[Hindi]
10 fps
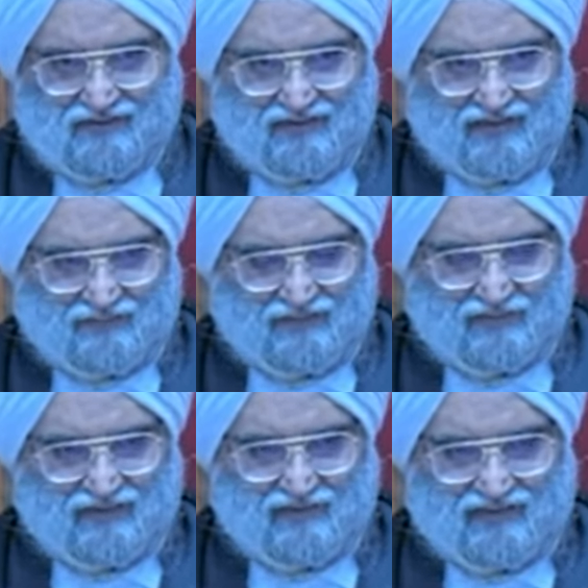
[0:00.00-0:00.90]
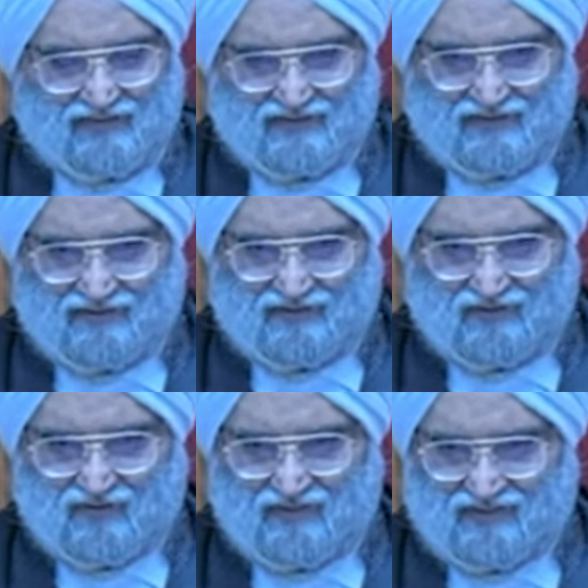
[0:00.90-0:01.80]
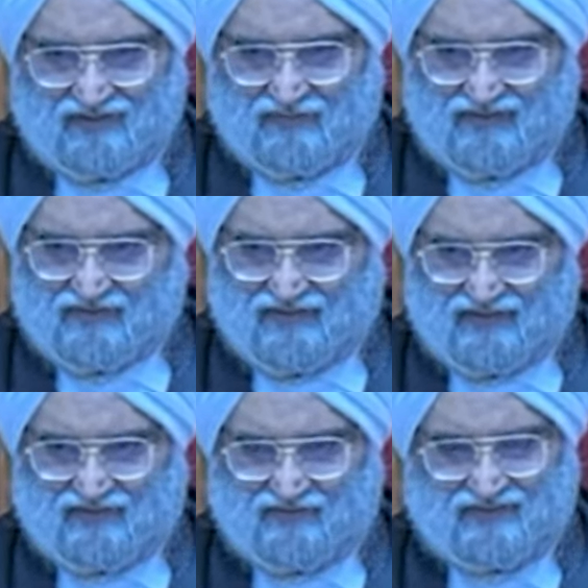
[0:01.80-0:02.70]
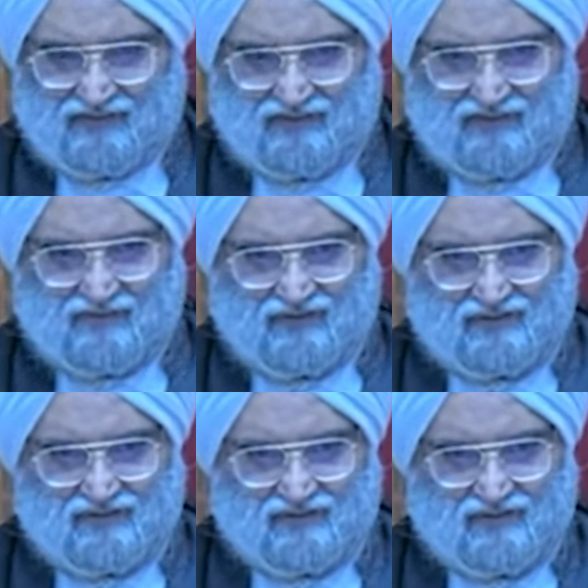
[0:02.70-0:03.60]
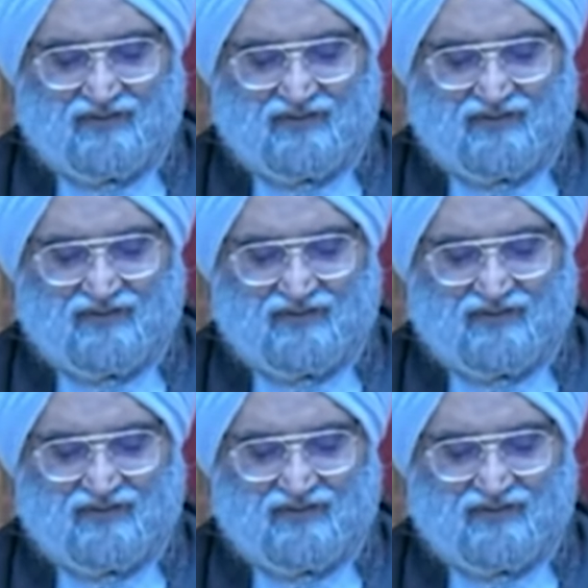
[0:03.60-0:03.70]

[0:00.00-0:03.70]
कि आपके परिवार के सदस्यों को बेस्ट से बेस्ट मेडिकल फैसिलिटी दिलवाई जाए